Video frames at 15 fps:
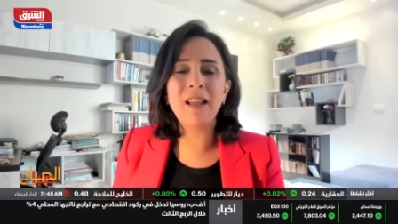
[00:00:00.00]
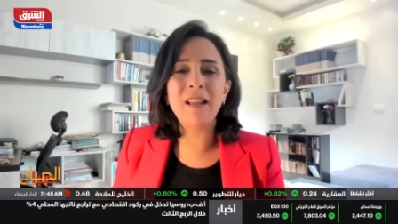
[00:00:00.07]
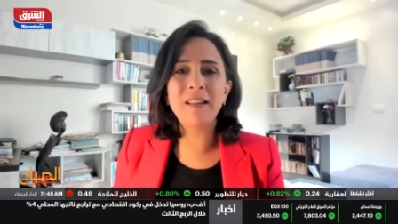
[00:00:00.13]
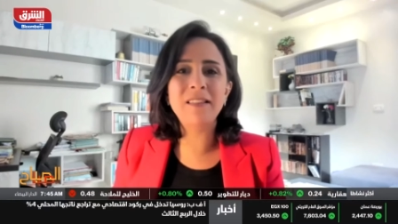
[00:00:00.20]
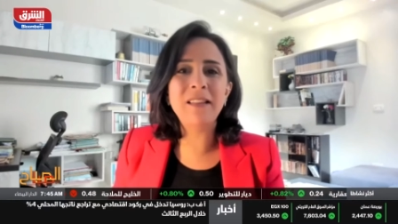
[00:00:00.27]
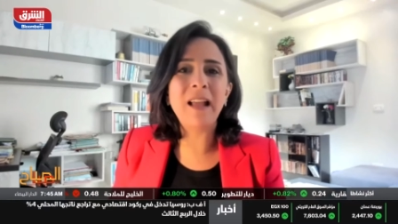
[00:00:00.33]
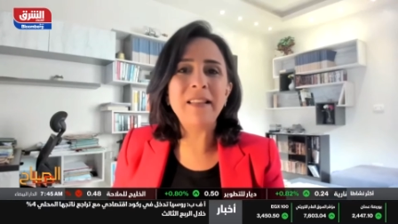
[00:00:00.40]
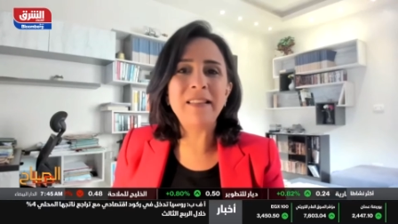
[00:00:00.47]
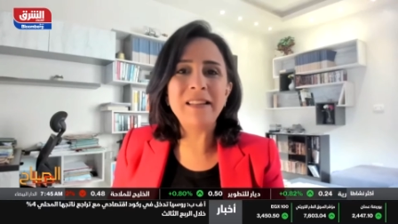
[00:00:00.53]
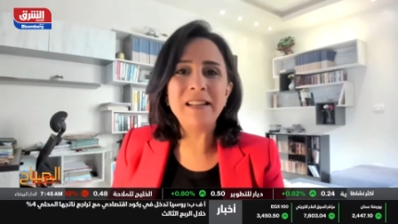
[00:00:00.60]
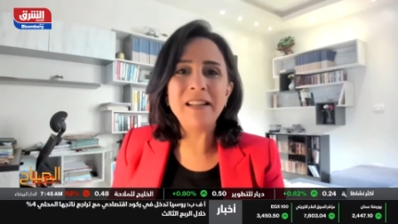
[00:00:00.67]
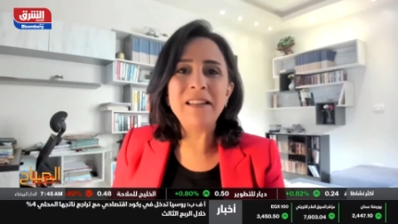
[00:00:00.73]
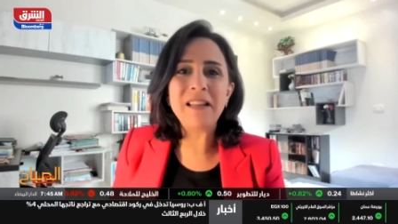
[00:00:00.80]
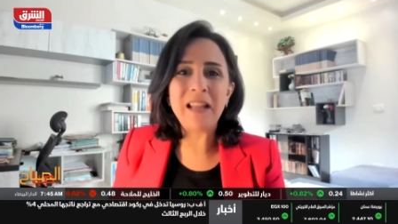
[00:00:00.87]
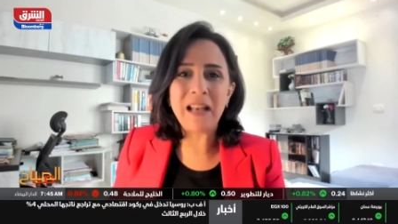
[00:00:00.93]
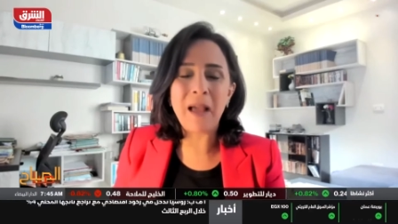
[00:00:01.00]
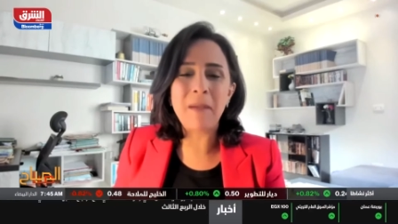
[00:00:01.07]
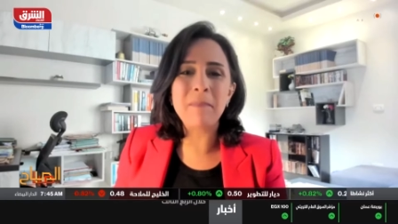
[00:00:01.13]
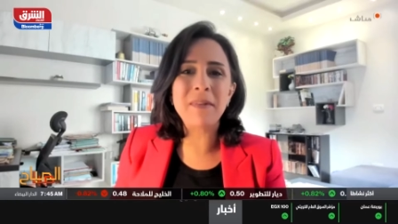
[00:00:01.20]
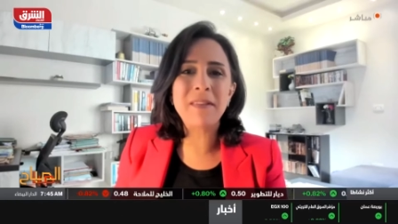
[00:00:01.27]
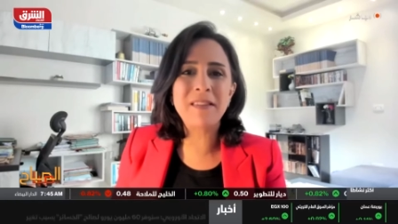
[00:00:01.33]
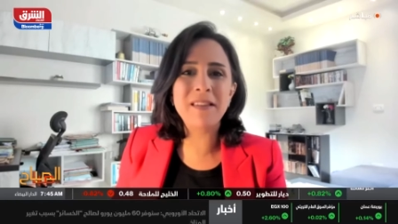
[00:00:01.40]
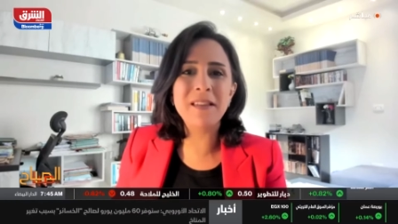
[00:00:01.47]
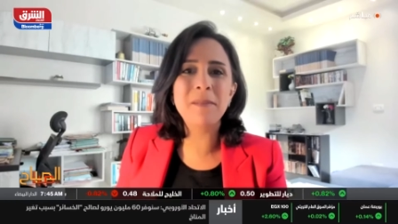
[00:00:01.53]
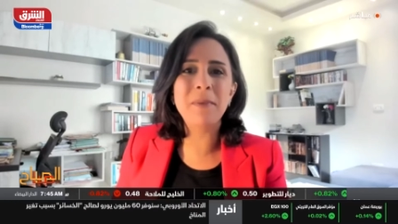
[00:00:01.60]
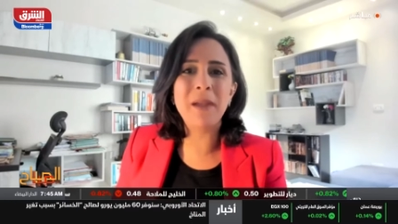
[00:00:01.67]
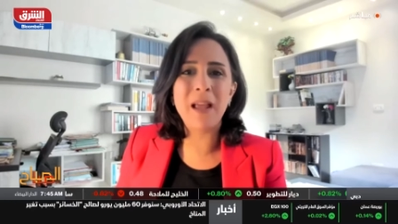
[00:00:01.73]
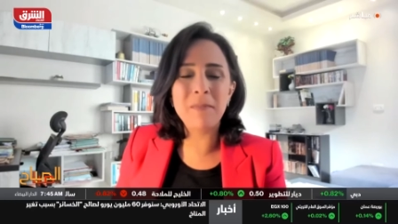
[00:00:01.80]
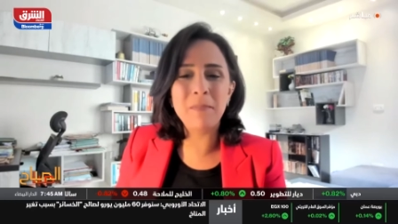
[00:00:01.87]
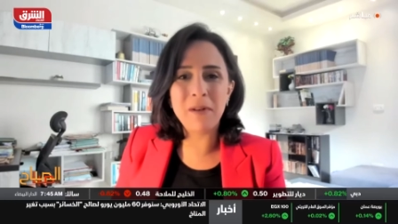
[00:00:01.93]
على التعديلات اللي عم
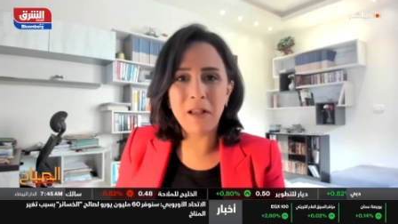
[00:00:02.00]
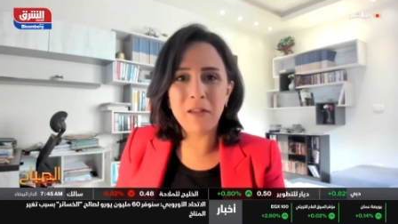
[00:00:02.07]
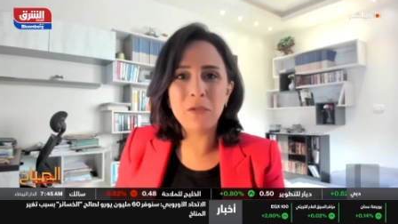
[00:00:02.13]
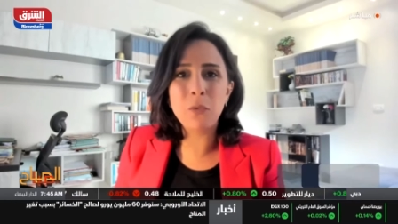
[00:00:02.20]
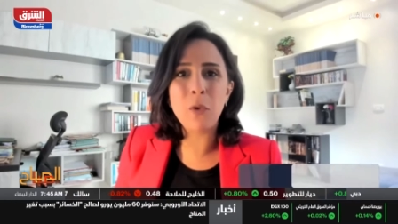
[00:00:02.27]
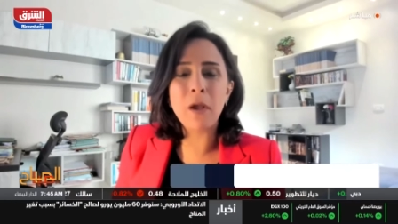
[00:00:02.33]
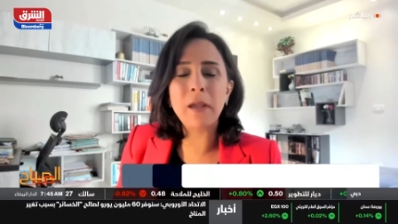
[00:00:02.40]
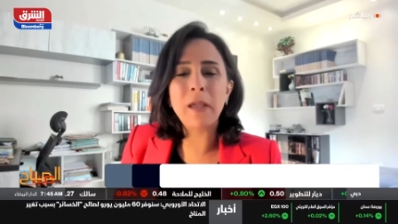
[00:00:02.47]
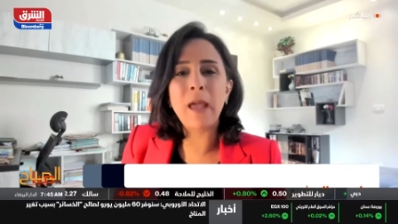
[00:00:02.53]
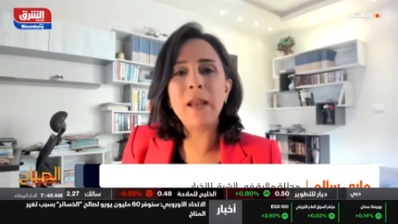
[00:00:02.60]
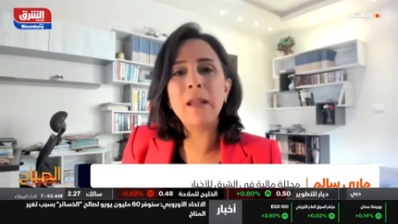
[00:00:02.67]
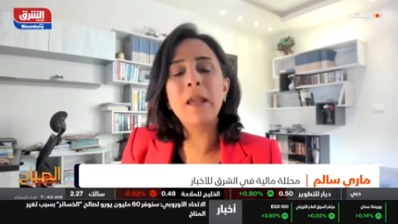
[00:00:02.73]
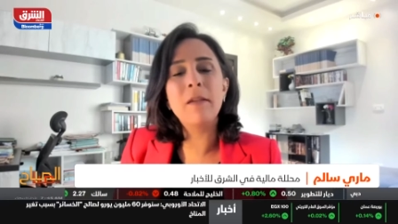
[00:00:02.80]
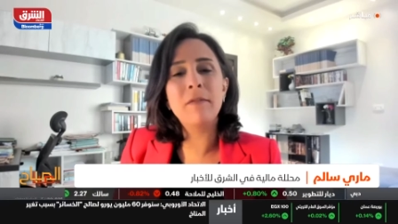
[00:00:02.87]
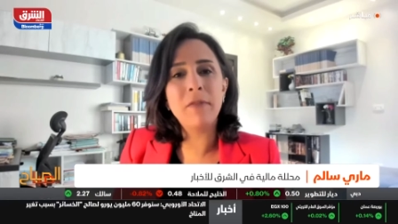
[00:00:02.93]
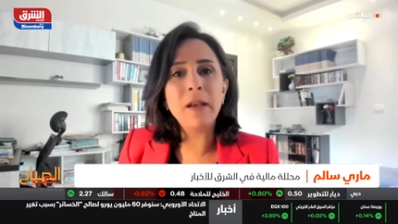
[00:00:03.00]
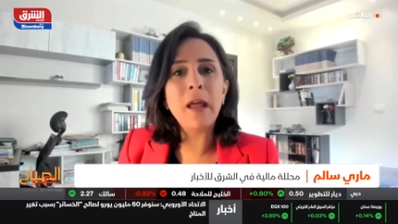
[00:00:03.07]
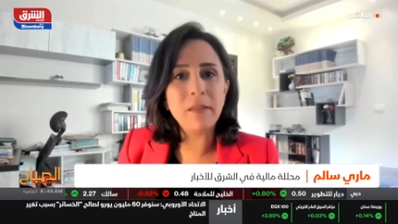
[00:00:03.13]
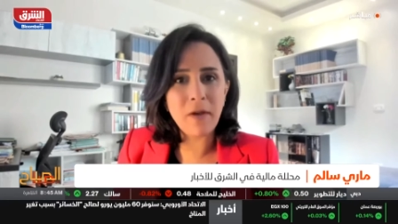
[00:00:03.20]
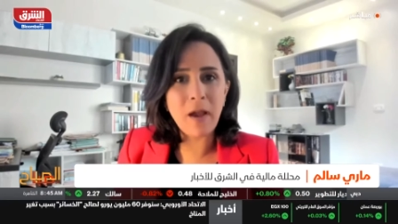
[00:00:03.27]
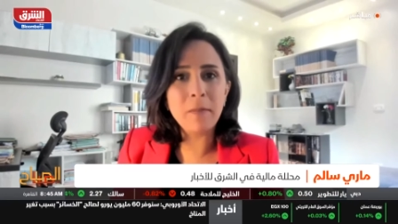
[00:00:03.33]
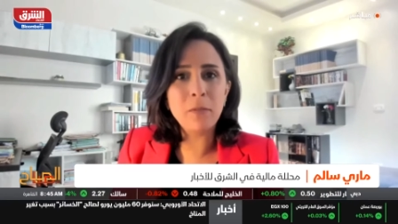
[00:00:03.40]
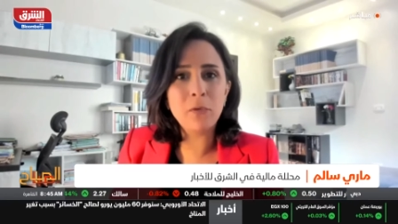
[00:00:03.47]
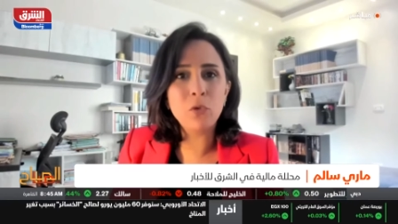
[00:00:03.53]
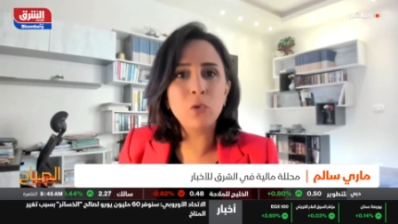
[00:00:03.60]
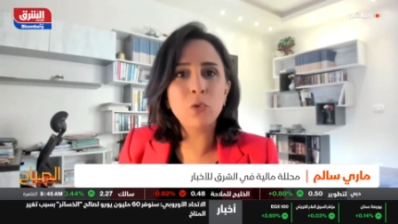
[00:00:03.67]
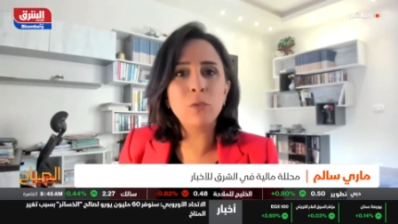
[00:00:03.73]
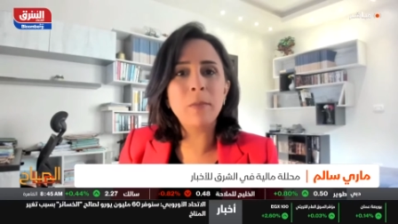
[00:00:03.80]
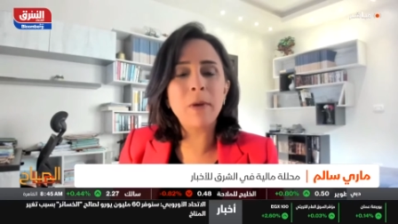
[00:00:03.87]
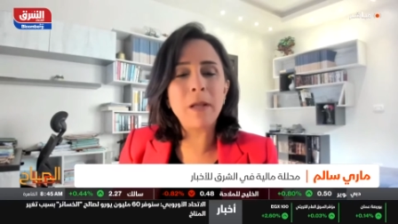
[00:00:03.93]
بتصير بقلب الاسواق يعني كان في عنا ارتفاعات
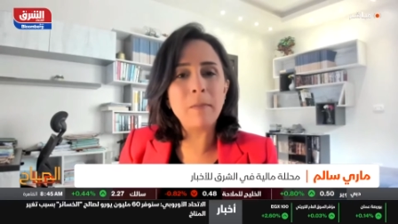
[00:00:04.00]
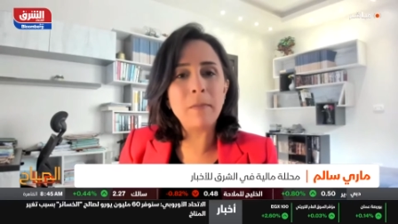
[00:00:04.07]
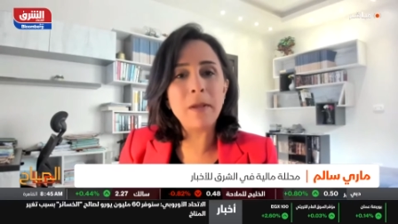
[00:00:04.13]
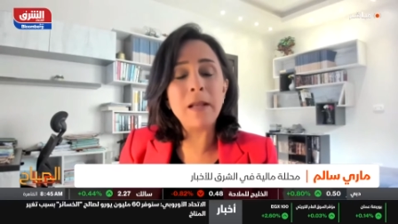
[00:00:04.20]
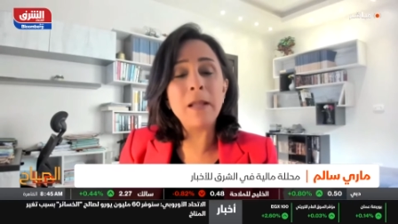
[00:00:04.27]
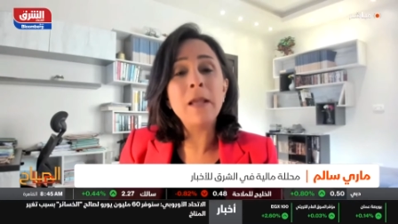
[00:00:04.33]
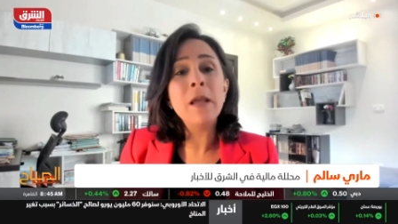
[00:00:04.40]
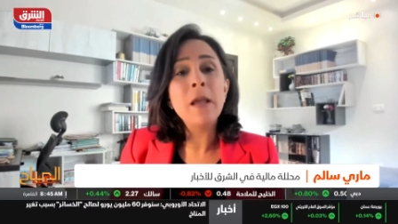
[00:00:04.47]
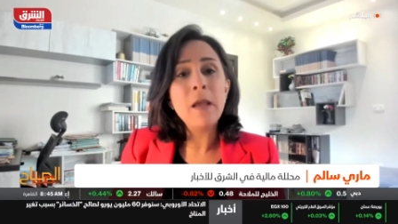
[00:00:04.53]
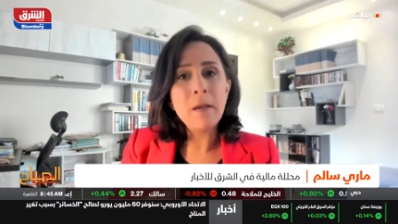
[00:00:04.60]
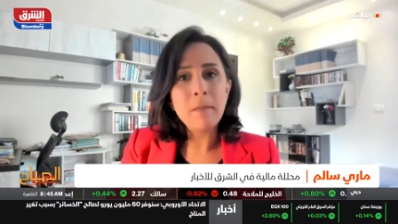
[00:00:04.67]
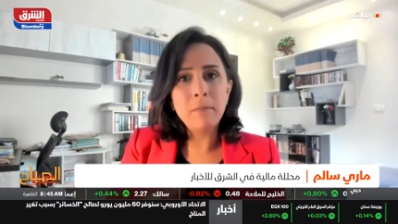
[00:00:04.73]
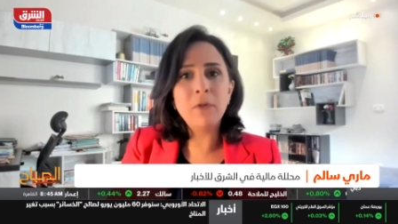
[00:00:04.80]
بسوق دبي المالي